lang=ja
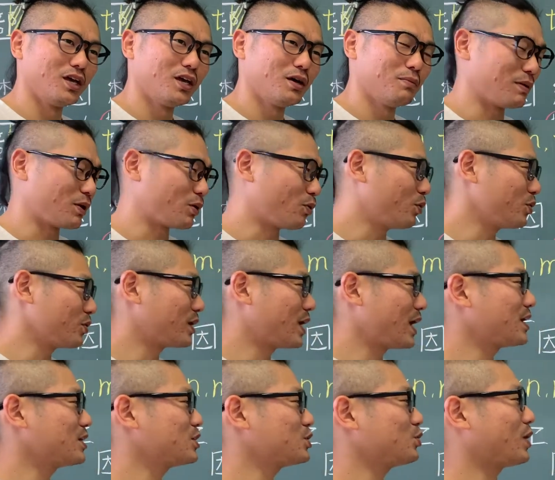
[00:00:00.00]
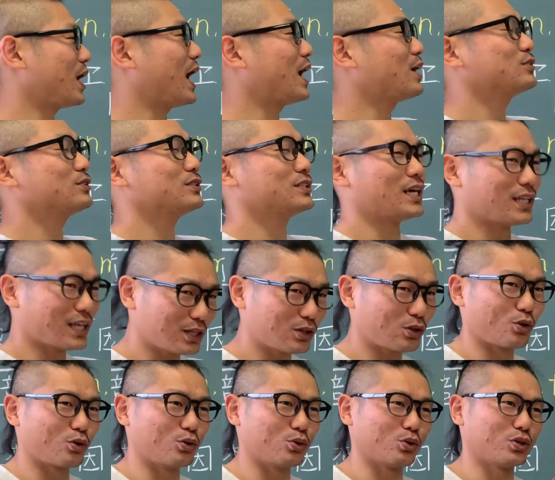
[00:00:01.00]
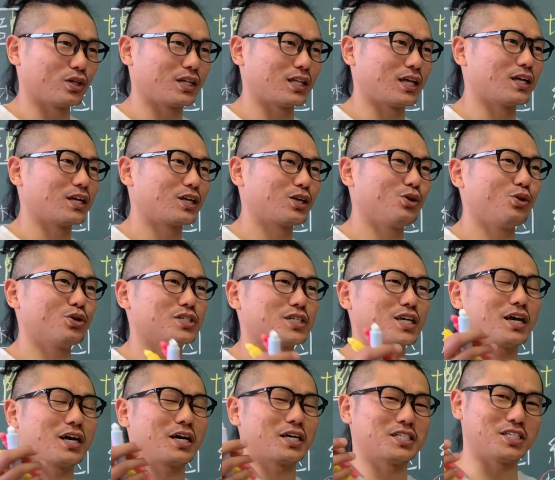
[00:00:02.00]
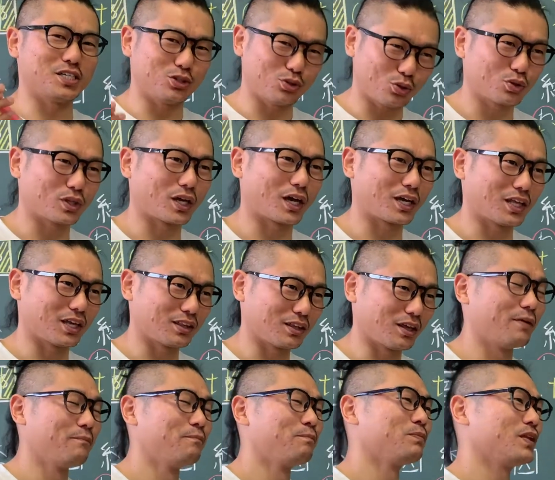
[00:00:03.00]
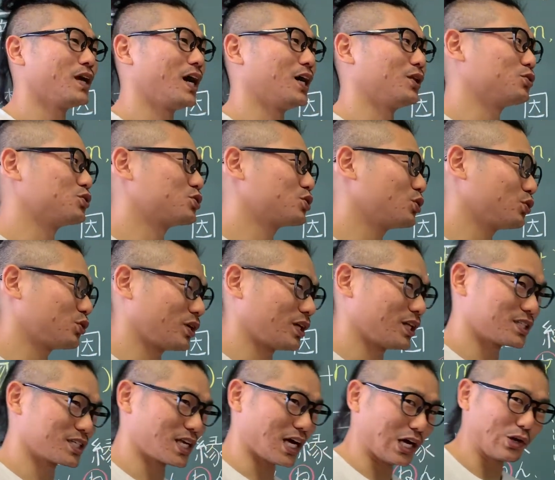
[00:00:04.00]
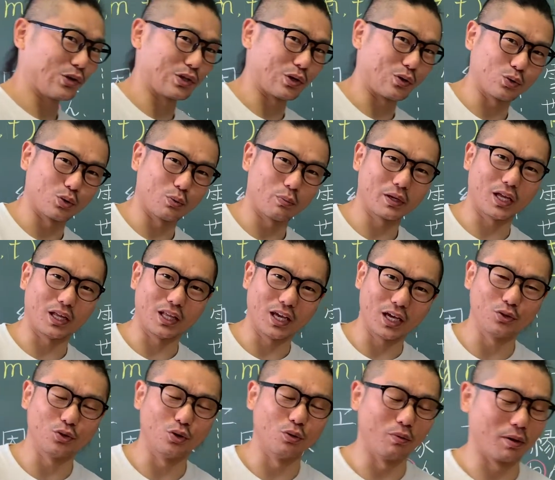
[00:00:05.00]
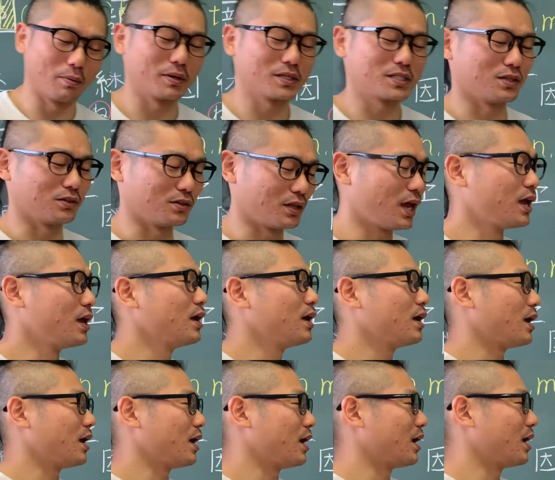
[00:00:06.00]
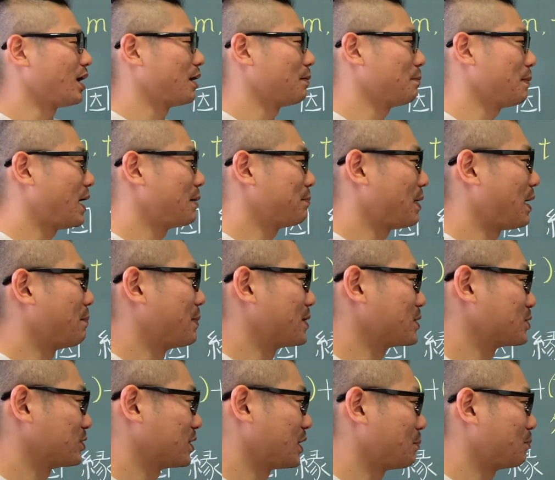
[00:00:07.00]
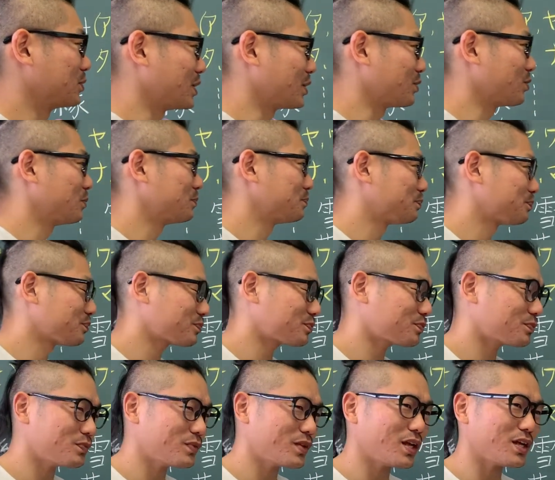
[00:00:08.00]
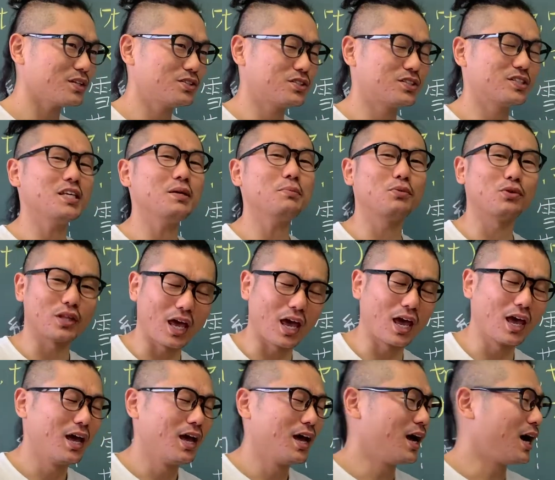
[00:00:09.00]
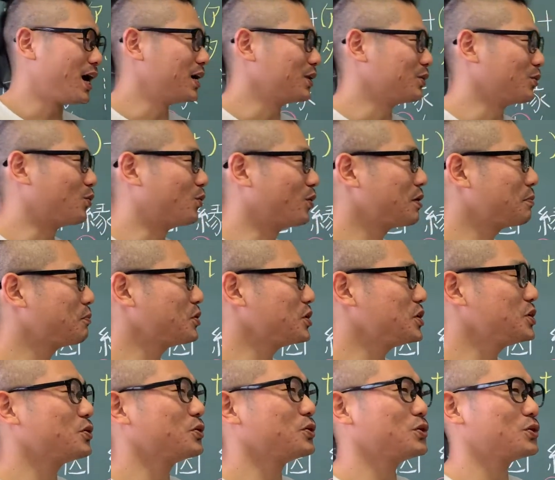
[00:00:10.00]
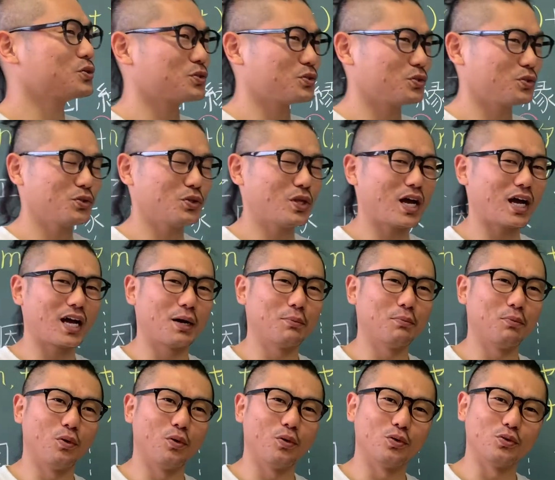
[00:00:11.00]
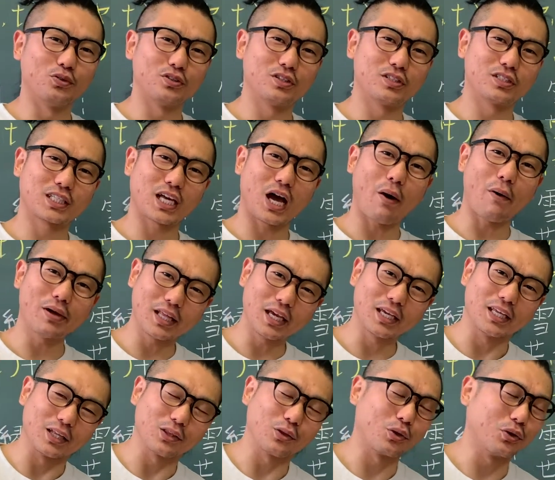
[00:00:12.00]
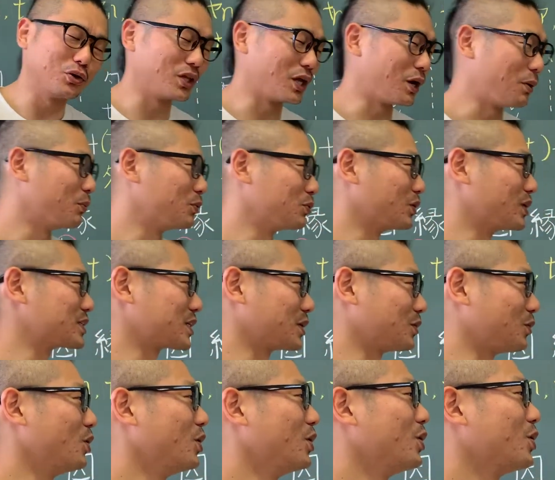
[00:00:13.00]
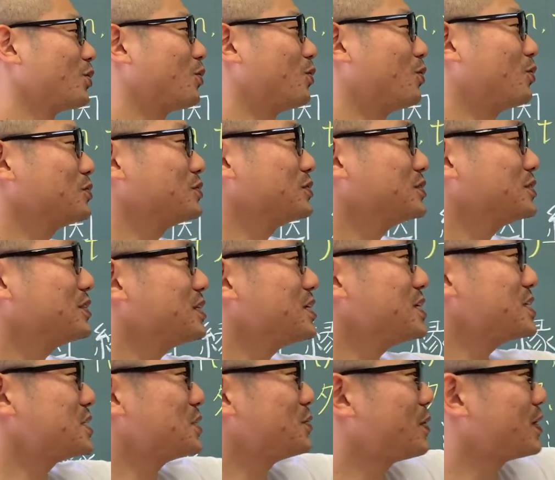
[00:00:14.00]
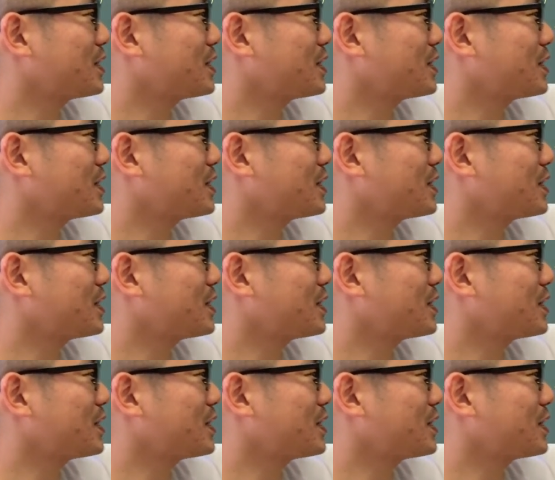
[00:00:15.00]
まあ、こういう現象があるんだねということをただ教師側が知っとくだけであってあの授業とかで使えるような言葉ではないと思いますので、えー、まあまあまあそんなもんだと。次もねあのこれもいよいよそのなんかもう使わないなというふうなものなんですけど「こんにちは」と